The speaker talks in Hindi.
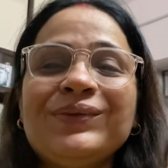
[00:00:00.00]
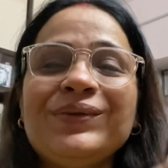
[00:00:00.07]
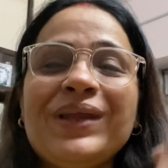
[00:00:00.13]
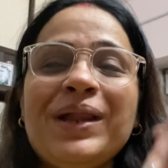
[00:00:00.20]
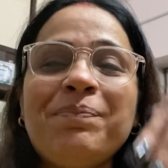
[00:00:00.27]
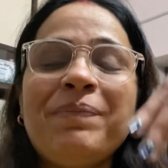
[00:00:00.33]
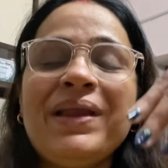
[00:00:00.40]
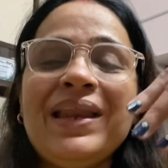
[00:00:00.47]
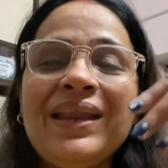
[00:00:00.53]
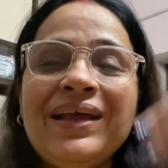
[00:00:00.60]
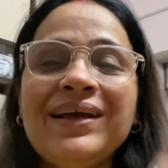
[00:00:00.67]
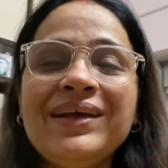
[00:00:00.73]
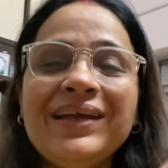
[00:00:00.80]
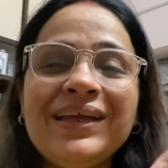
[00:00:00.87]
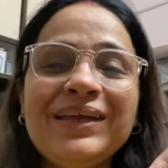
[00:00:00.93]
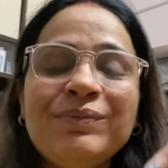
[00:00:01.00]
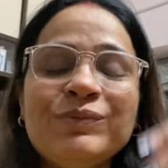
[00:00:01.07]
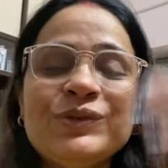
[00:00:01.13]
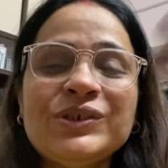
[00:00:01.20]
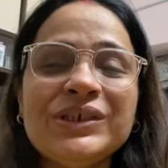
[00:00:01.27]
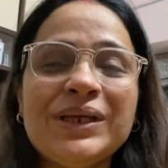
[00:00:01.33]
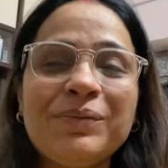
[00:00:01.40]
तो नेल पेन लग गई
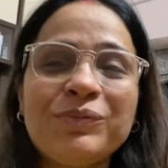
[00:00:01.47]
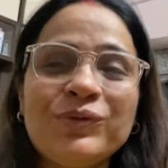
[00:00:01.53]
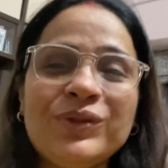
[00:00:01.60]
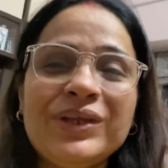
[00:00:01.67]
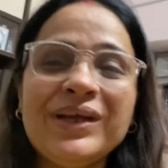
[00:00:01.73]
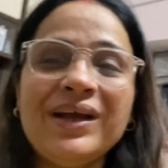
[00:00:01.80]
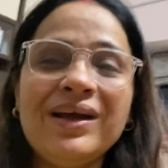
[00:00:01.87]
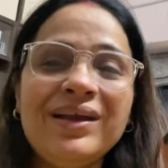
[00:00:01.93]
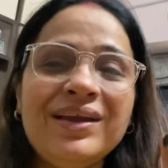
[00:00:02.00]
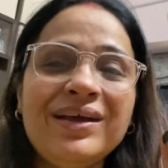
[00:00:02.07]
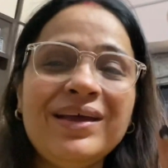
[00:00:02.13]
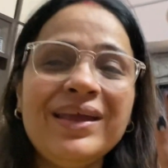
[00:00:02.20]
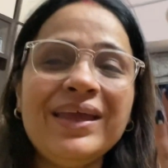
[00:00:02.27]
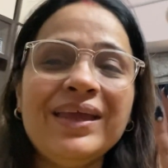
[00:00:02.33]
मुझे आपको दिखाना